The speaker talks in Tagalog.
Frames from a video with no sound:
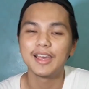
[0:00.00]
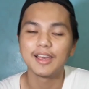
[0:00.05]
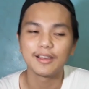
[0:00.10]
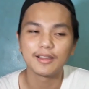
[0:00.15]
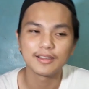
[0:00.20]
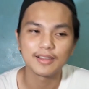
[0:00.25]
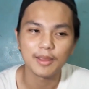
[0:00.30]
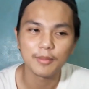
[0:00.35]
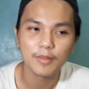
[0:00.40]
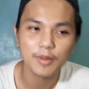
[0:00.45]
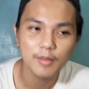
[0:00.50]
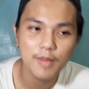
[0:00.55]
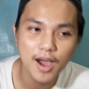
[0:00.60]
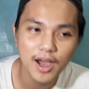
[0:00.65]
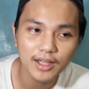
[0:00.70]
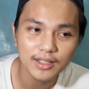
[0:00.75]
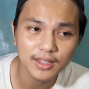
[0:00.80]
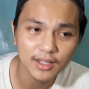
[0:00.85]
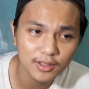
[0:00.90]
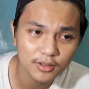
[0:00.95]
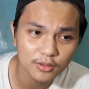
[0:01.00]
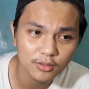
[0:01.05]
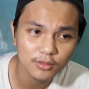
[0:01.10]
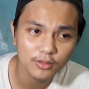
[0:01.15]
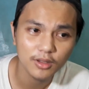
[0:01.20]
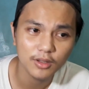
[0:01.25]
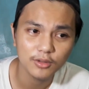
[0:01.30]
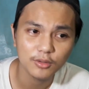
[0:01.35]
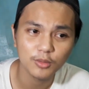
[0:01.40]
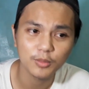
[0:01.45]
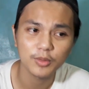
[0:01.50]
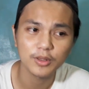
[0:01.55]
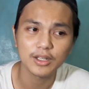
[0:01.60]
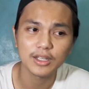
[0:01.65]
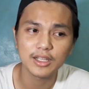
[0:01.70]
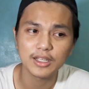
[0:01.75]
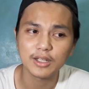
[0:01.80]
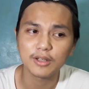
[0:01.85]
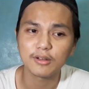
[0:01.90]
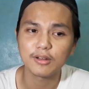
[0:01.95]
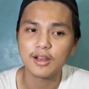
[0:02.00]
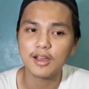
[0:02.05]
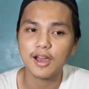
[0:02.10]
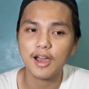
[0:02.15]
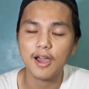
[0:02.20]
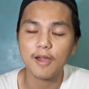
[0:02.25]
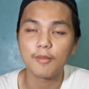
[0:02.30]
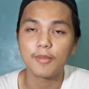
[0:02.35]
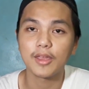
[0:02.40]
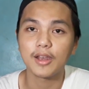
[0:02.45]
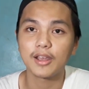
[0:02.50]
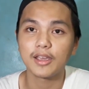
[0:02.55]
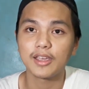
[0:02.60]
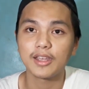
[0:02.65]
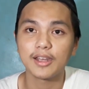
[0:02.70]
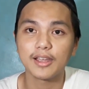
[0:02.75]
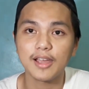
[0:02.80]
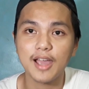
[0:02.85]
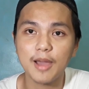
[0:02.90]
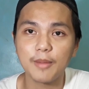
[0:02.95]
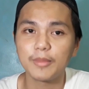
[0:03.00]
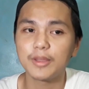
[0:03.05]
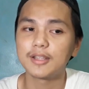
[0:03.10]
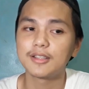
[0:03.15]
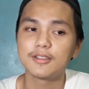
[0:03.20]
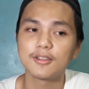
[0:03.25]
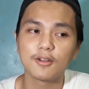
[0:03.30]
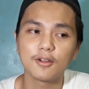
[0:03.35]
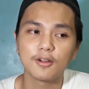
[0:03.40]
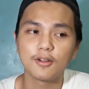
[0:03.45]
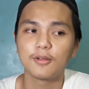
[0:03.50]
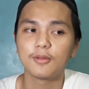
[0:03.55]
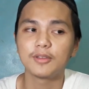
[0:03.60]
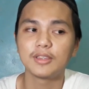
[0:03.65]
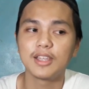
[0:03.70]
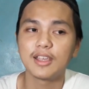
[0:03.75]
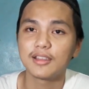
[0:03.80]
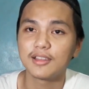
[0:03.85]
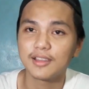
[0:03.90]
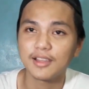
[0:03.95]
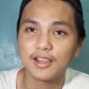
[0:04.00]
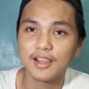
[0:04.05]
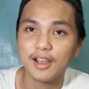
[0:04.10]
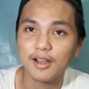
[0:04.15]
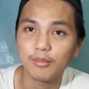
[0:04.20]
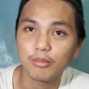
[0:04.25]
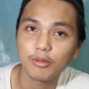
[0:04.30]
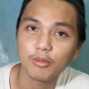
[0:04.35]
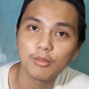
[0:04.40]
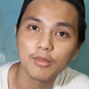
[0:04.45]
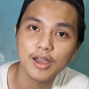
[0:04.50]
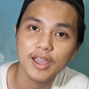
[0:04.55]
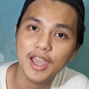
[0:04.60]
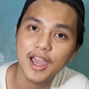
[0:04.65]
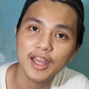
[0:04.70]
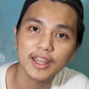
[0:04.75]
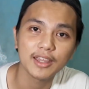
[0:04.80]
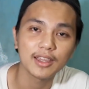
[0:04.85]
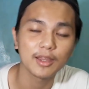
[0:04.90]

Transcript: Sabi, bakit ang, ang super linaw ng camera ginagamit nyo? DSLR po ba yan?